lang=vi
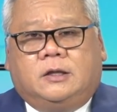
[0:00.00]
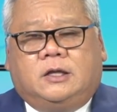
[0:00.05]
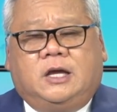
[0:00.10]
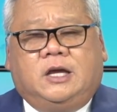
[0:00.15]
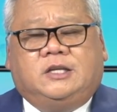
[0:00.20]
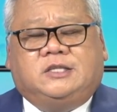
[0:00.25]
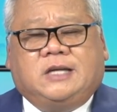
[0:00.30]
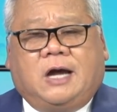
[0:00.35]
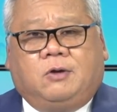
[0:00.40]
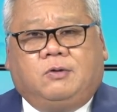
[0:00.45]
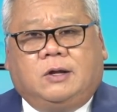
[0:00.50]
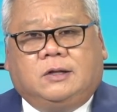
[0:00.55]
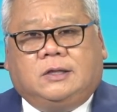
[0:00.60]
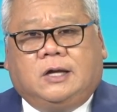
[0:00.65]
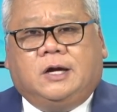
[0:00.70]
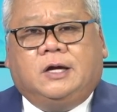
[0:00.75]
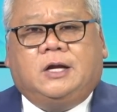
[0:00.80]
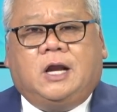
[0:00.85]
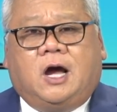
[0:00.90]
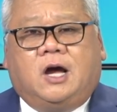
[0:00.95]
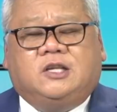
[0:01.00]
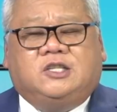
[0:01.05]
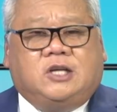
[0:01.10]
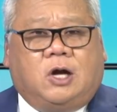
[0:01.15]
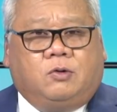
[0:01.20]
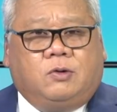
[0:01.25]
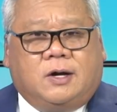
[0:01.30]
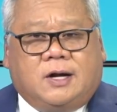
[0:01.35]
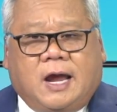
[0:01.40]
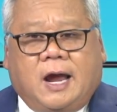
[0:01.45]
Thì cháu nó tới đó,
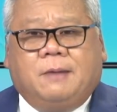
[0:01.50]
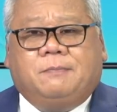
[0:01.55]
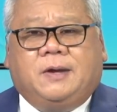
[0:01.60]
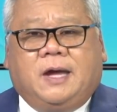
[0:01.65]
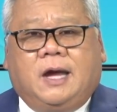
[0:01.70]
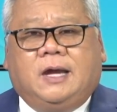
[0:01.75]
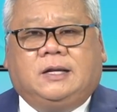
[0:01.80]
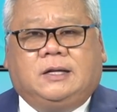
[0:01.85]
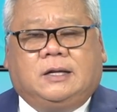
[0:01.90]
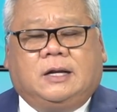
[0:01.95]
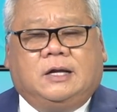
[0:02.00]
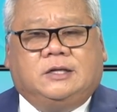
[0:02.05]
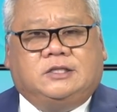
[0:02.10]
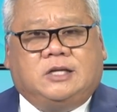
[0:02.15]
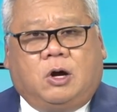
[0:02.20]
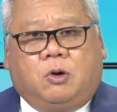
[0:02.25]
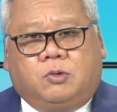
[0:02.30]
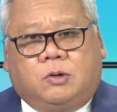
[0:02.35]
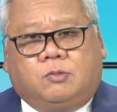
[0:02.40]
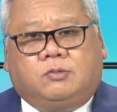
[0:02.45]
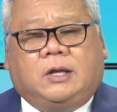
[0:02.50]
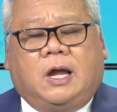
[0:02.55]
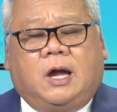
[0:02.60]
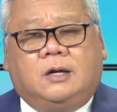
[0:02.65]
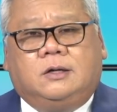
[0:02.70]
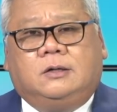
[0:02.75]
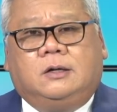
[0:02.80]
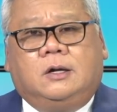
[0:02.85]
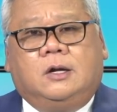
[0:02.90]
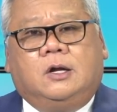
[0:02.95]
cháu nó cam kết là cháu độc
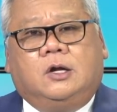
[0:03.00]
thân,